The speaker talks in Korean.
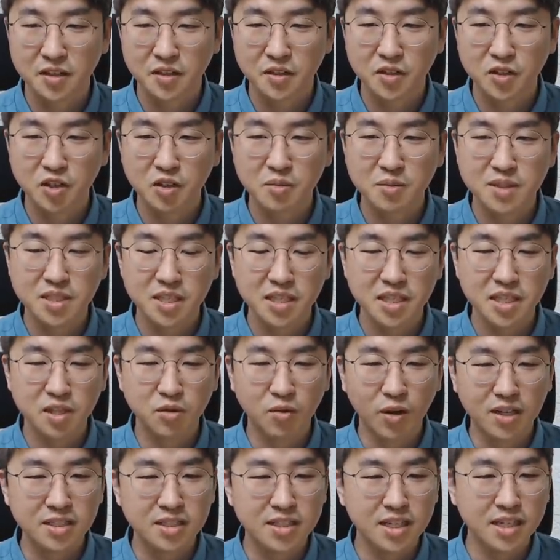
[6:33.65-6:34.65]
그러면 이제 이
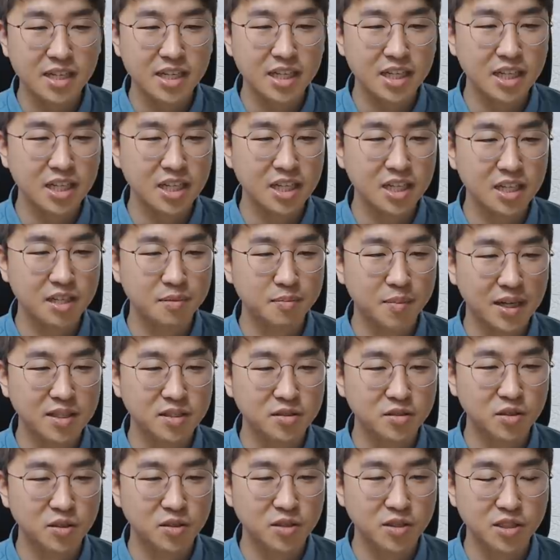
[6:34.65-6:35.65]
관살이
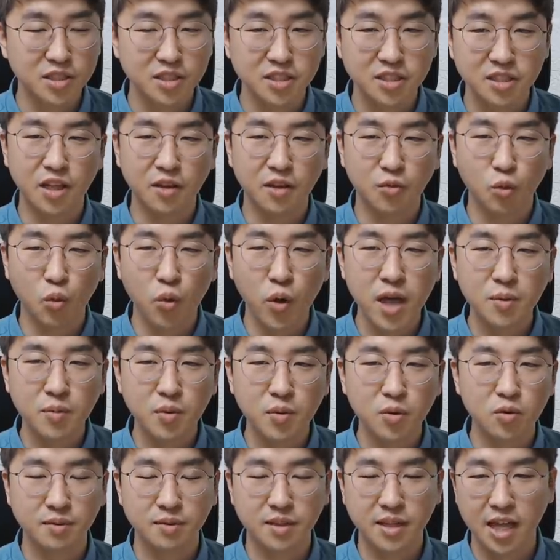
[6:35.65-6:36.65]
많은 거를
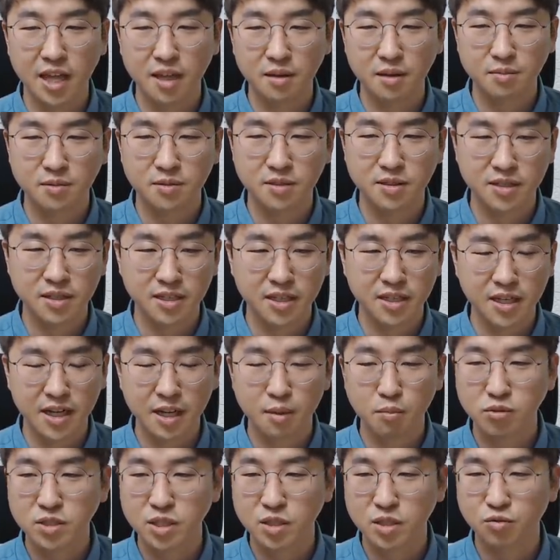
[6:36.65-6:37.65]
오행별로 대입을
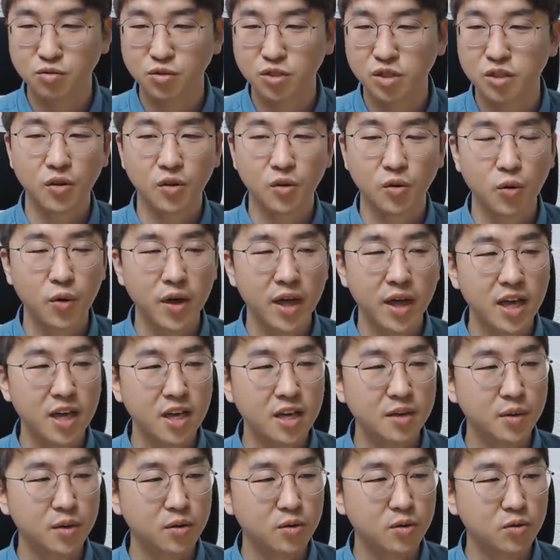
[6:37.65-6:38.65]
해보자고요.
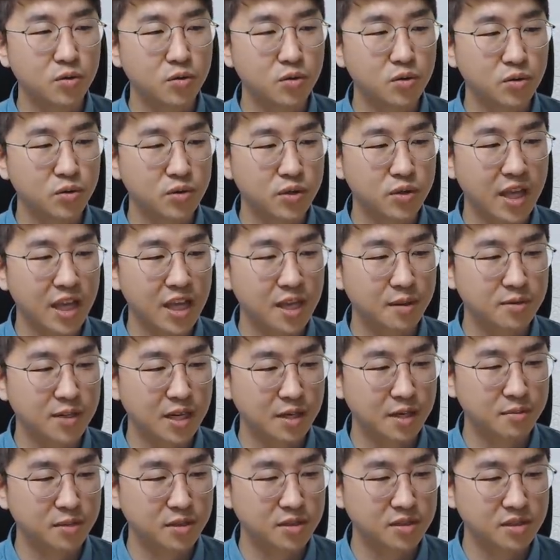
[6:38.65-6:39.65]
오행별로 대입을
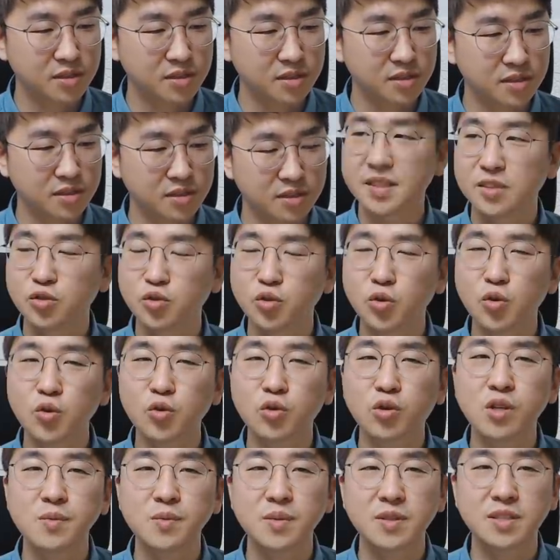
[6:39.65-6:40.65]
하면은
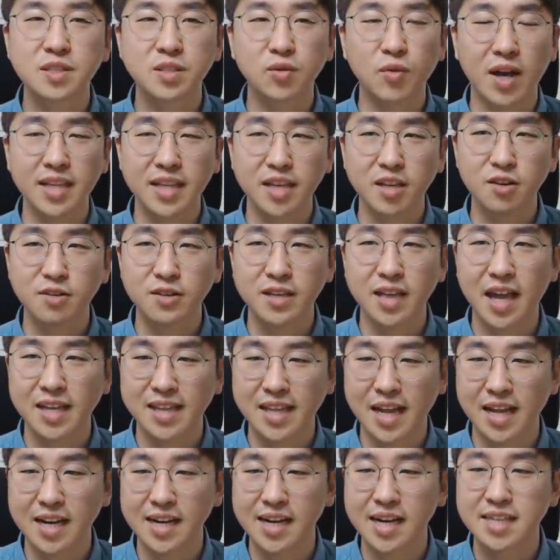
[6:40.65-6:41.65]
조금 그 관의
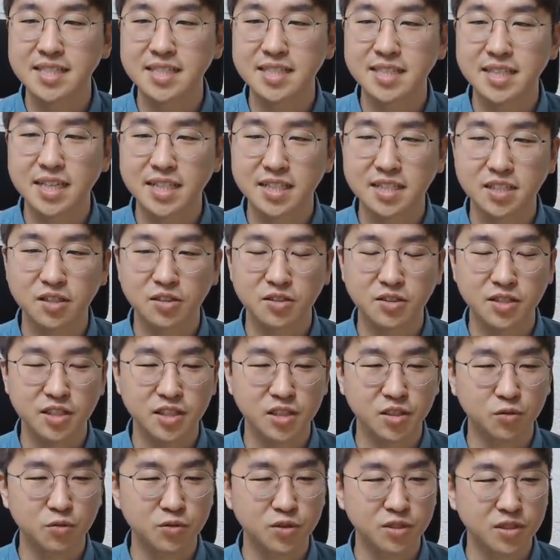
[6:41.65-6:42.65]
형태가 달라진다는 걸
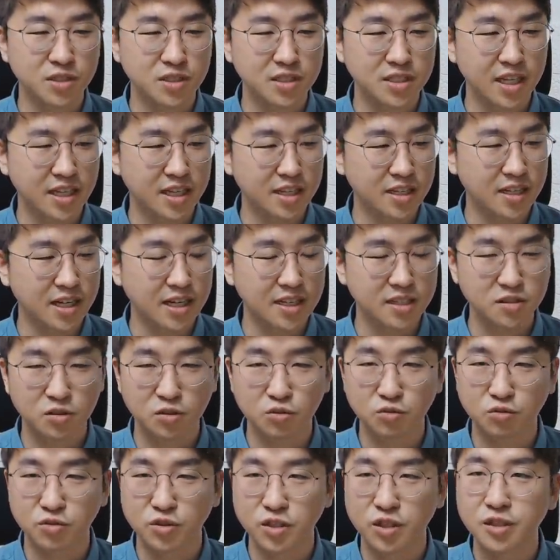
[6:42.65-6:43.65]
이제 오늘 얘기를 하는
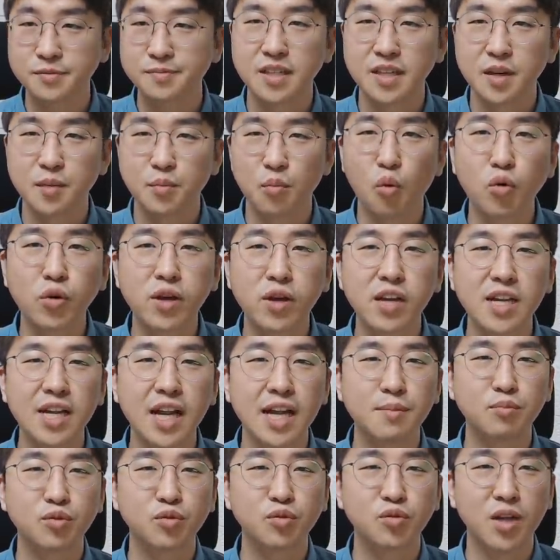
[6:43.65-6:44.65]
거고요.
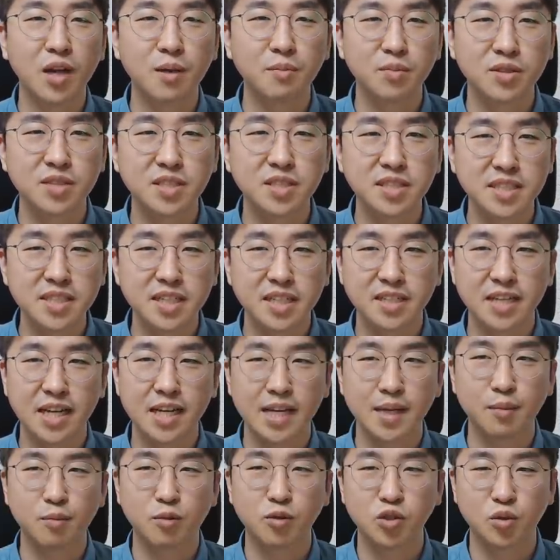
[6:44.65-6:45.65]
목일간부터 한번 시작을
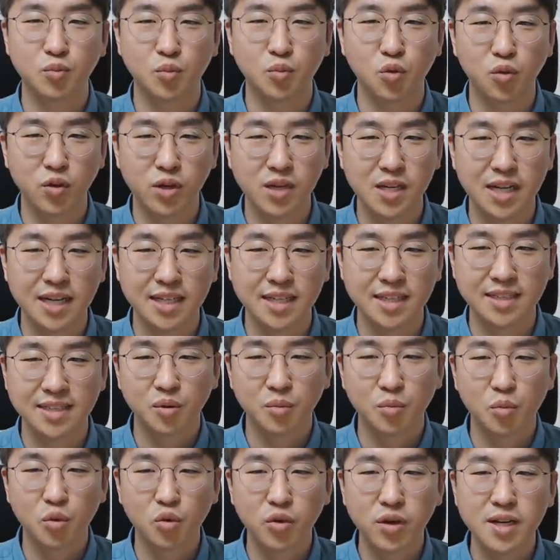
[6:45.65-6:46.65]
해보죠. 목일간.
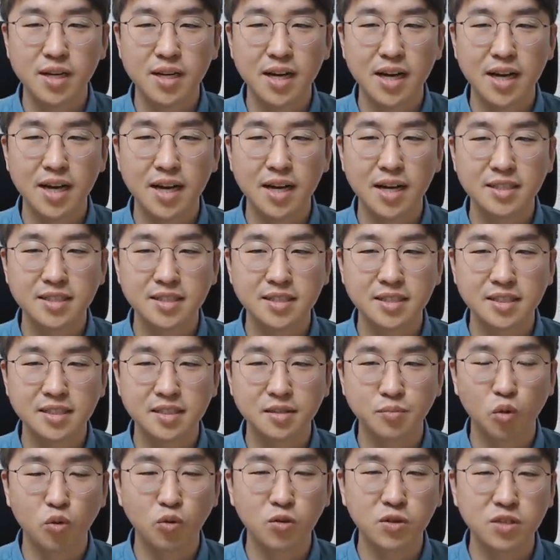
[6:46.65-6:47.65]

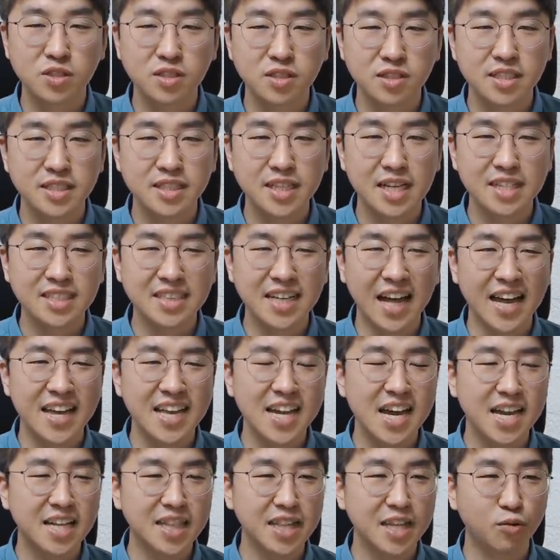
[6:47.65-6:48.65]
목일간은 목은 일단
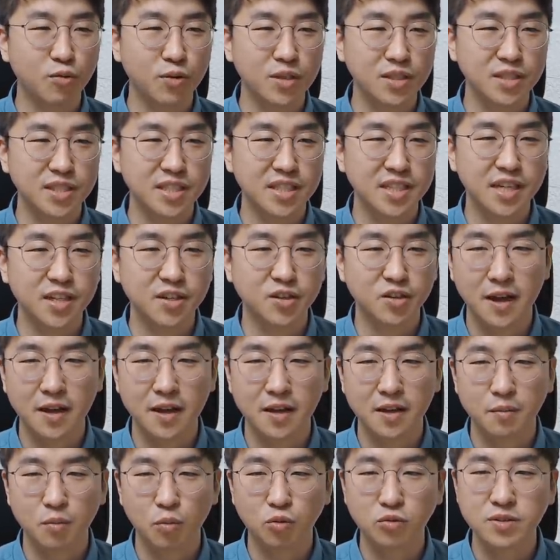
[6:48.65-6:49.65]
아이 같다고 했잖아요.
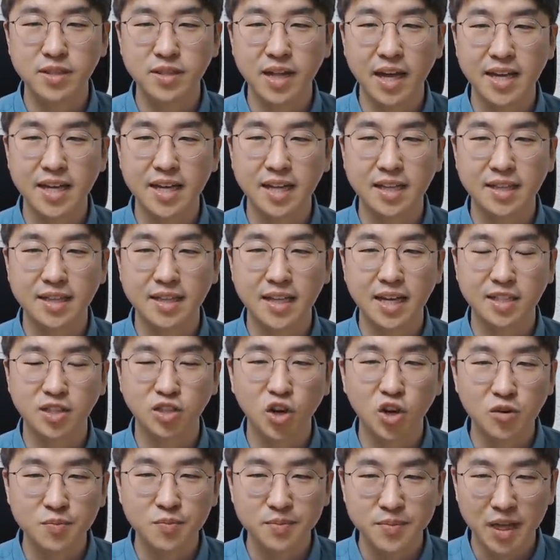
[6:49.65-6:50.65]
목은 아이 같다.
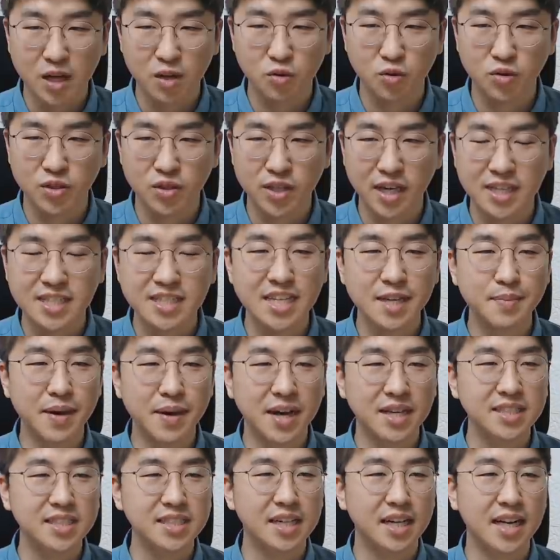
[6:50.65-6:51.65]
처음 나온 거다. 이제
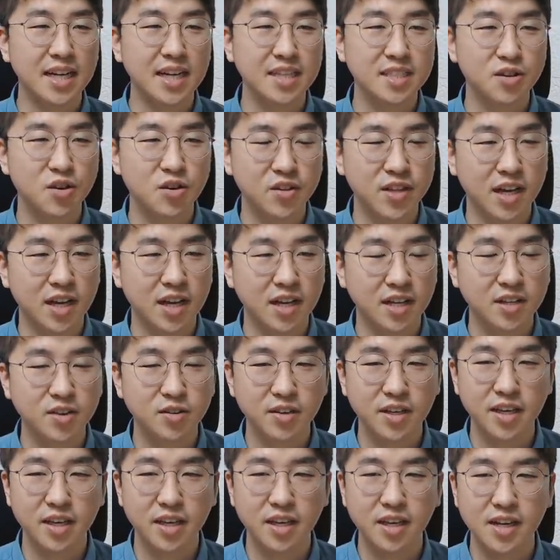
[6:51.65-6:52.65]
막 시작하는 거다.
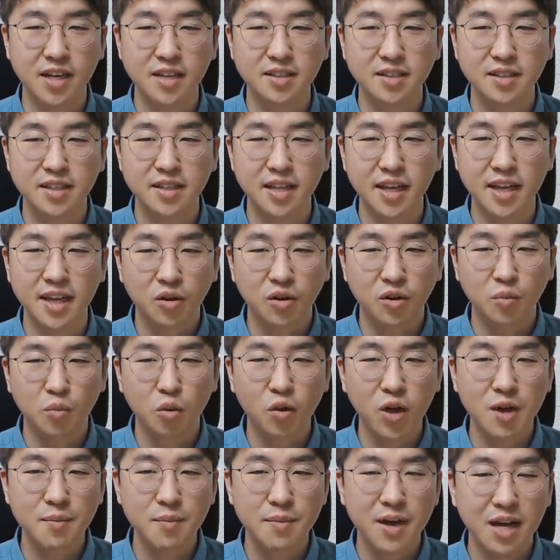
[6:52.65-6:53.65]
이렇게 얘기를 했는데
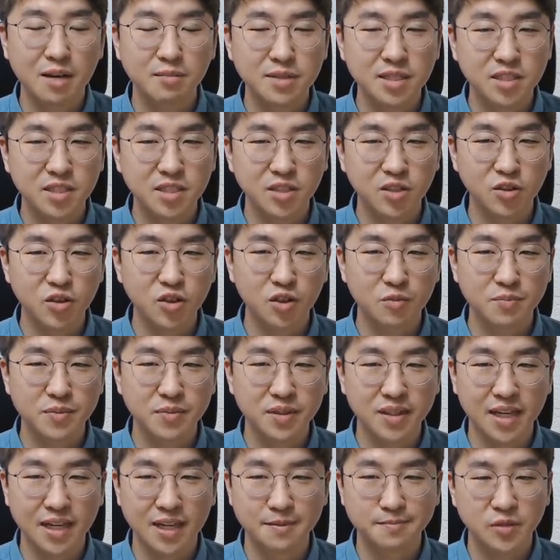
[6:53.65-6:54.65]
목의 마음은 그런
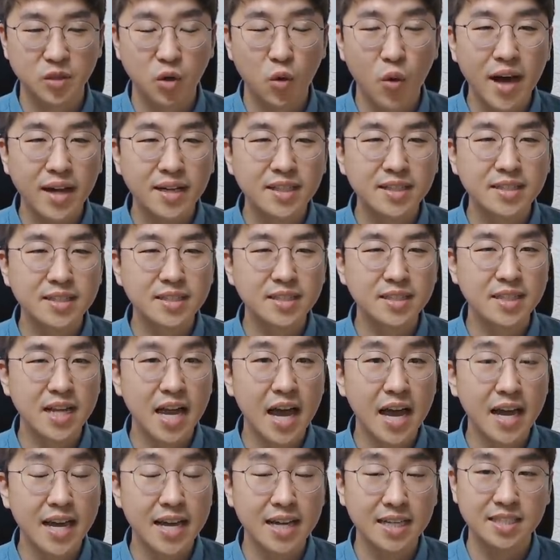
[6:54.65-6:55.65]
겁니다. 화를
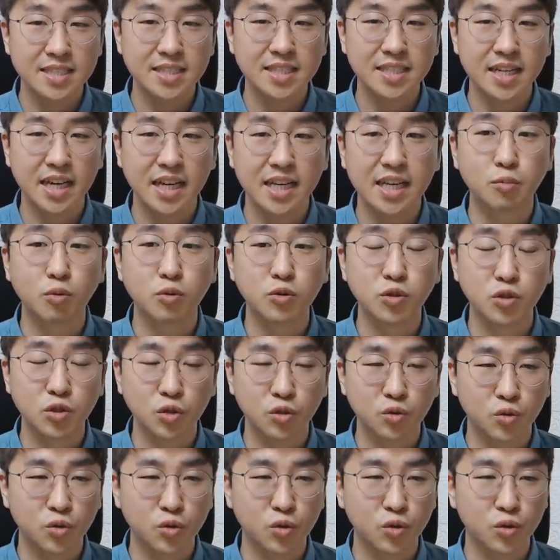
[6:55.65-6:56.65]
향해 있으니까
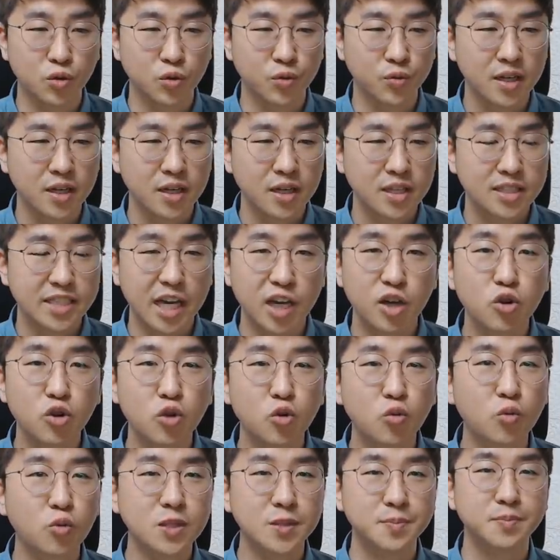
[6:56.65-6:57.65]
기본적으로
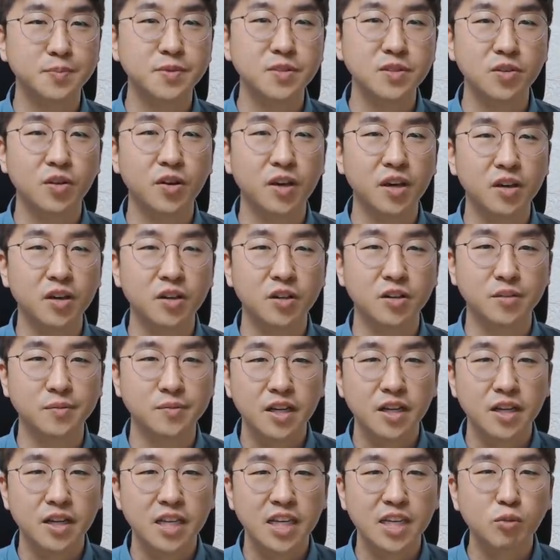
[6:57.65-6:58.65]
자유롭고 싶은
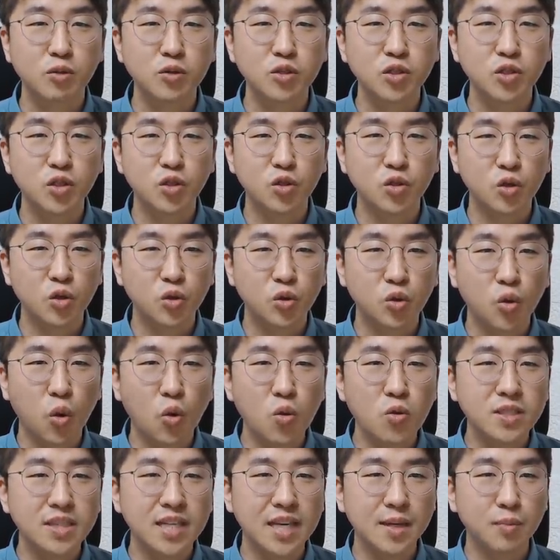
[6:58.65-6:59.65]
거예요. 기본적으로
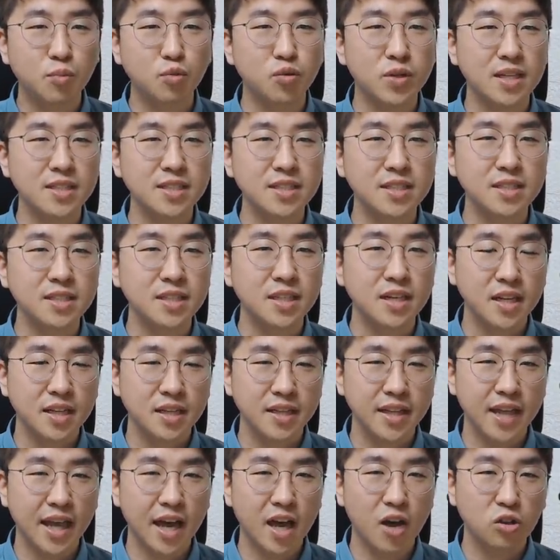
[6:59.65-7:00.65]
통제보다는
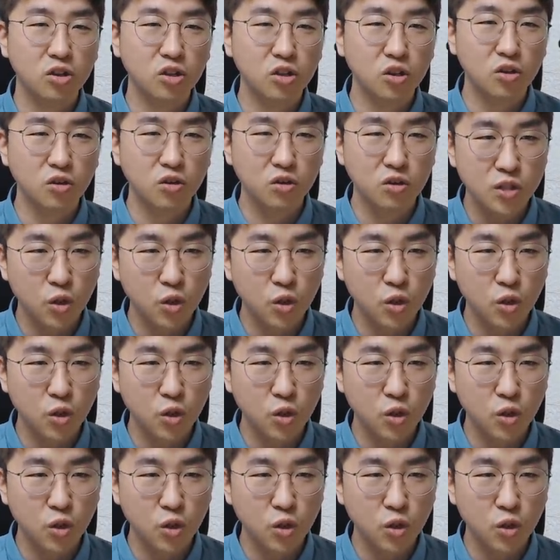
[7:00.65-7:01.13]
내가 어떤 것에